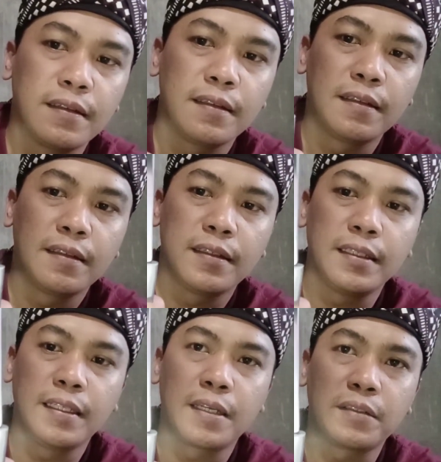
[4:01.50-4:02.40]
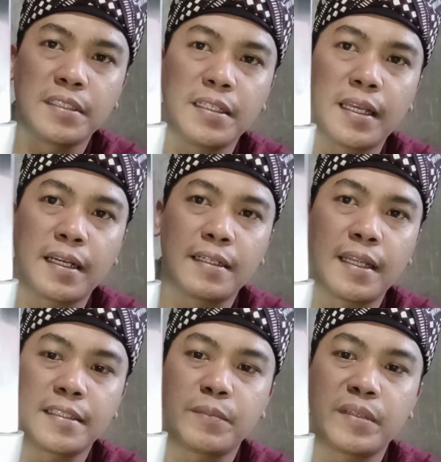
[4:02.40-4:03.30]
ini harusnya enggak, enggak
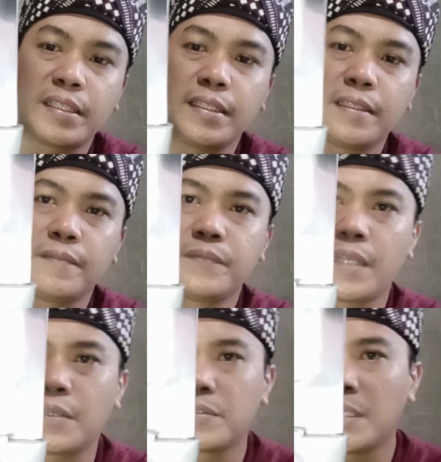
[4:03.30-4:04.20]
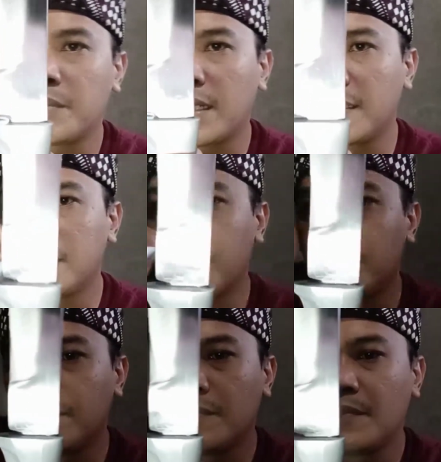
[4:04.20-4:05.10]
seperti ini harusnya menancap
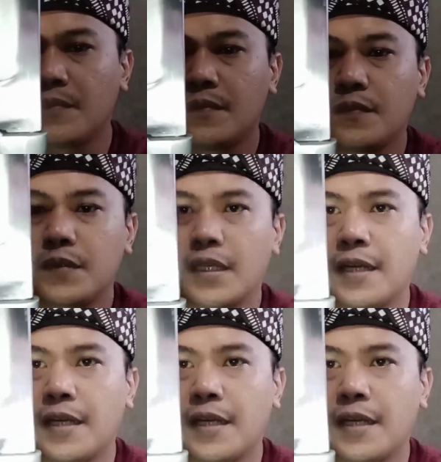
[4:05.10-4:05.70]
dalam